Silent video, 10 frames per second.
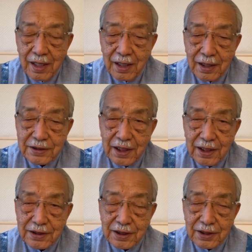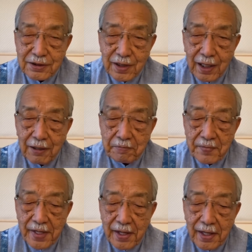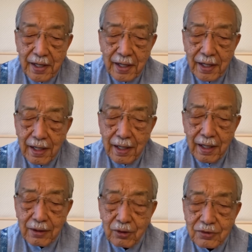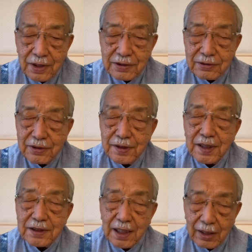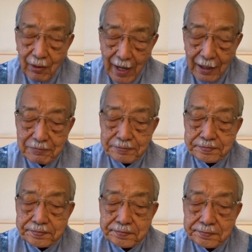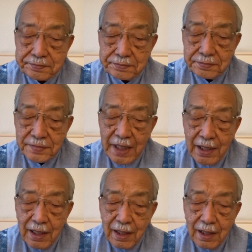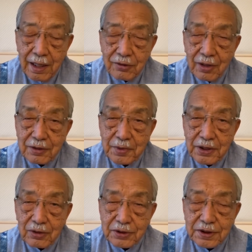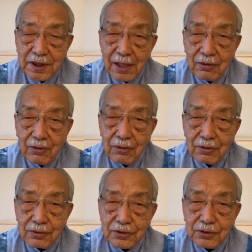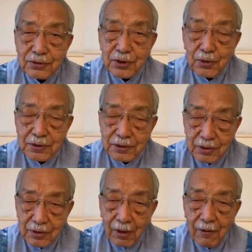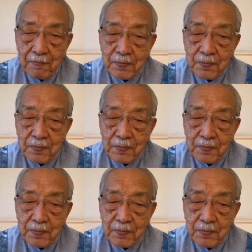えー、さらにですね、えー、6月1日からは、FRB の資産を縮小すると。